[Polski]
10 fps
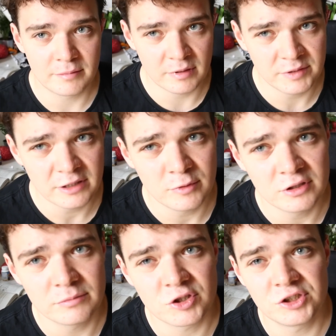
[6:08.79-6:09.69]
Pamiętajmy o
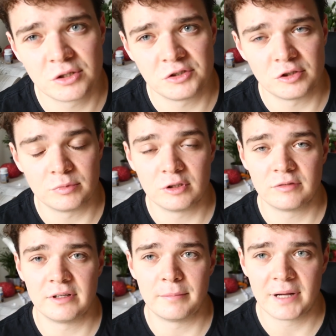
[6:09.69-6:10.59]
tym, że jeśli chodzi o
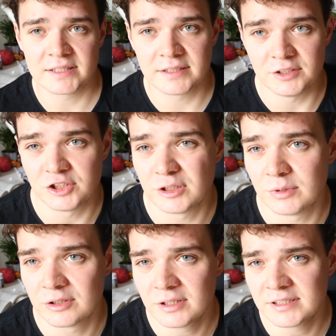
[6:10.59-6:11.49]
budowę masy i
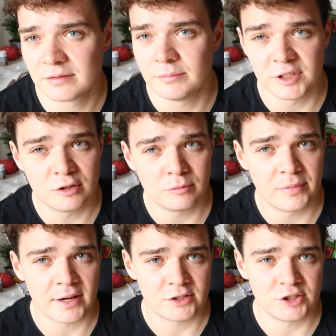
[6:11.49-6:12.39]
siły, to jest mniej lub
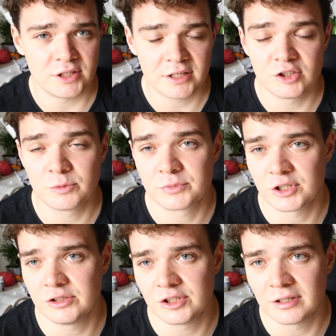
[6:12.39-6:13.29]
bardziej jakiś
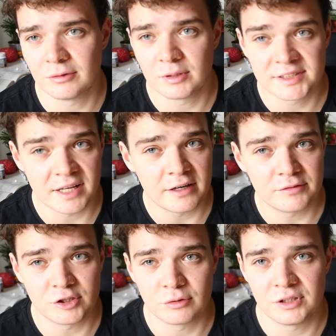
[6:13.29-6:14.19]
przedział serii w
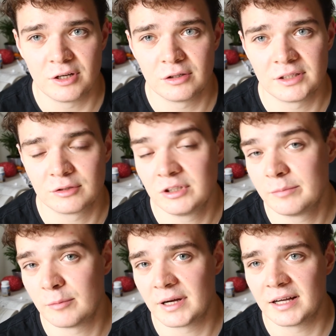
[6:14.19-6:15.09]
ciągu tygodnia, który
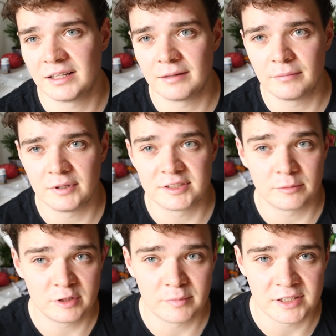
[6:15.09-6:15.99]
pomaga nam
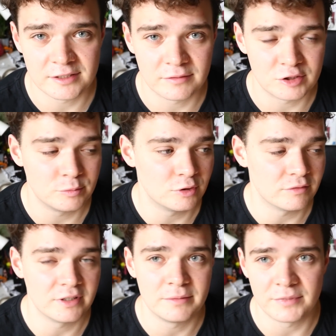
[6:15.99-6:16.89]
zoptymalizować
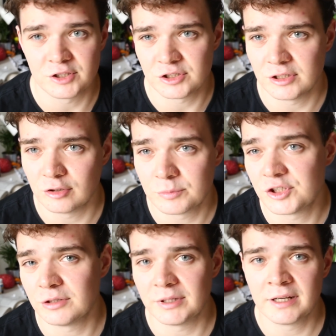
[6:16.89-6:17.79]
budowę mięśni lub
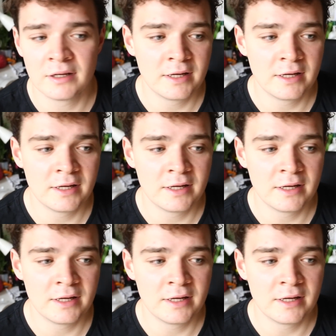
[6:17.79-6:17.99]
siły.